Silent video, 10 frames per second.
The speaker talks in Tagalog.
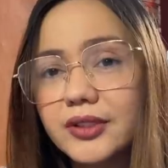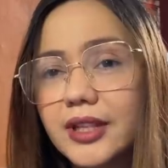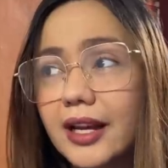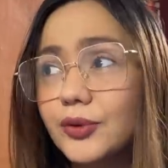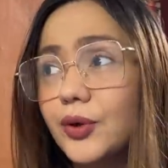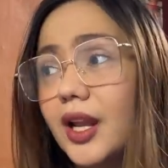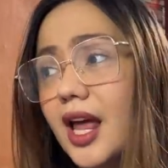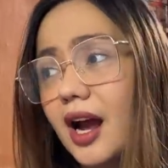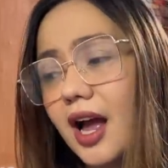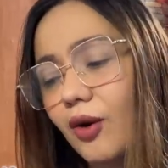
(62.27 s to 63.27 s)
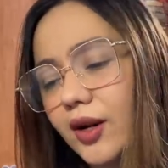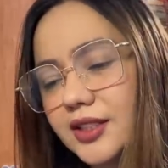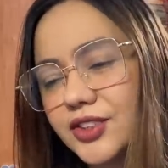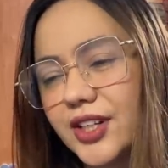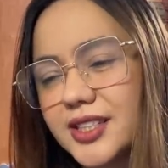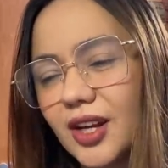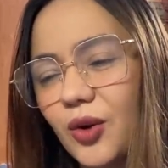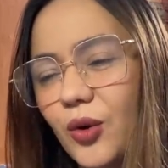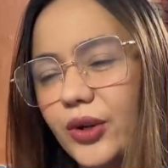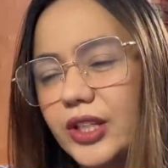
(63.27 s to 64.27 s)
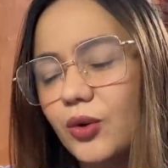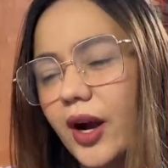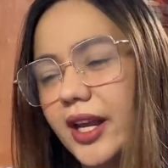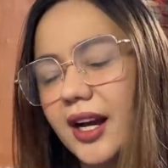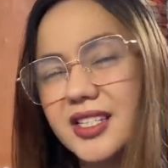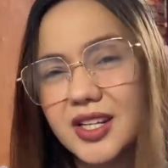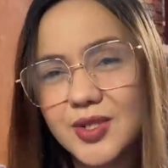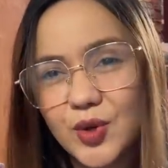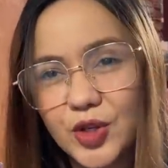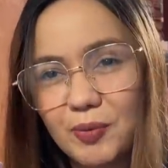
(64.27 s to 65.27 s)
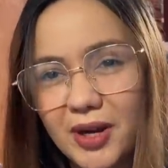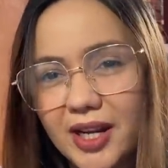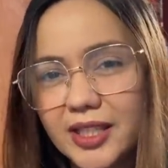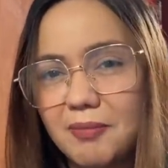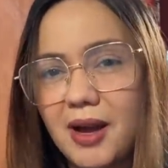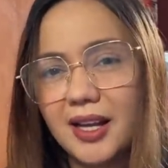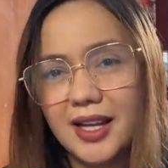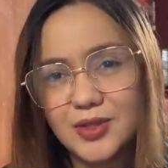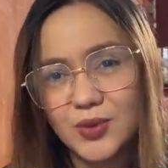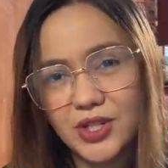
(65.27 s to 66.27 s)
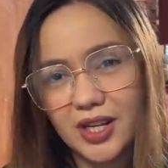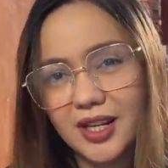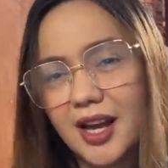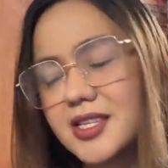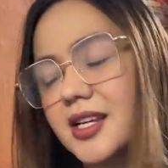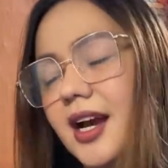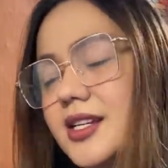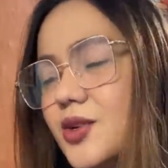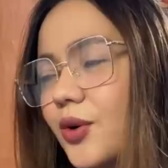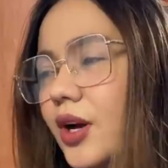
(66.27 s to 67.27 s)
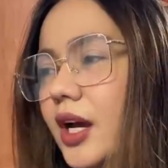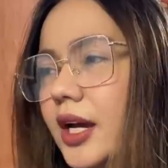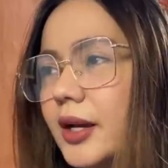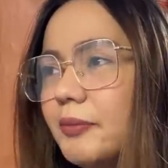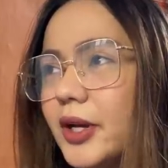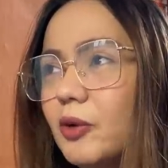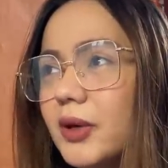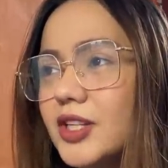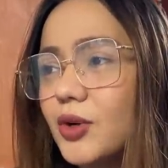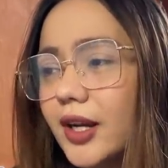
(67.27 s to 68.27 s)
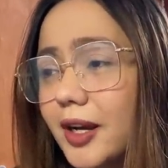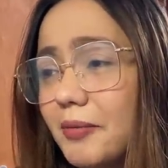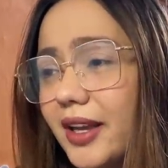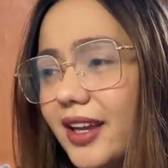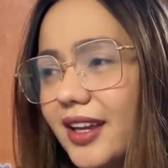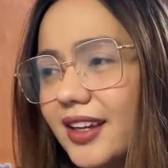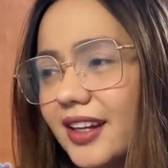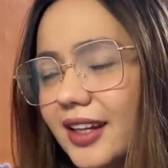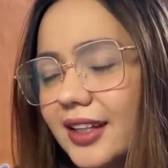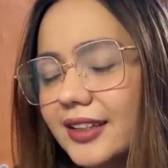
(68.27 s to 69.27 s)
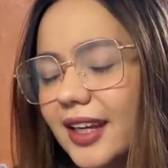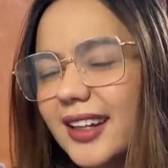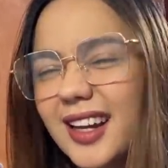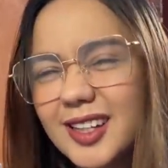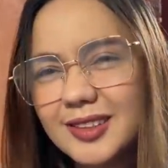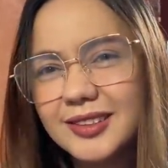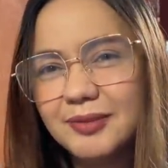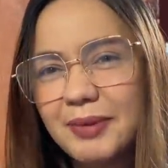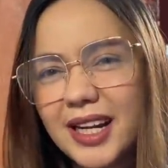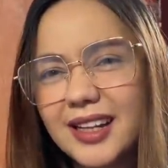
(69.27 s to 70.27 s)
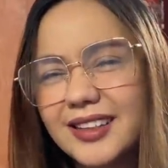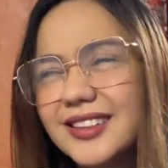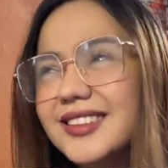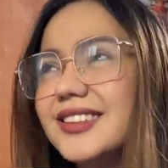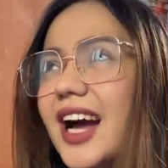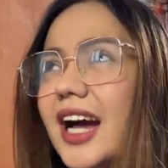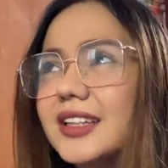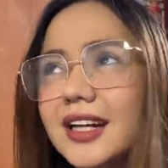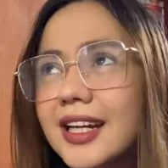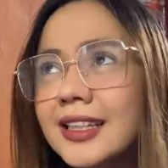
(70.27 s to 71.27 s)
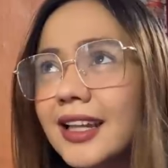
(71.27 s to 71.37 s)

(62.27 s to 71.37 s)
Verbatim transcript: dahil tulala nga ako at stress ako, hindi ko kaya asikasuhin yung mga ganyang bagay. So, siya yung nag-aasikaso. Pero medyo kagabi, talagang parang aatakihin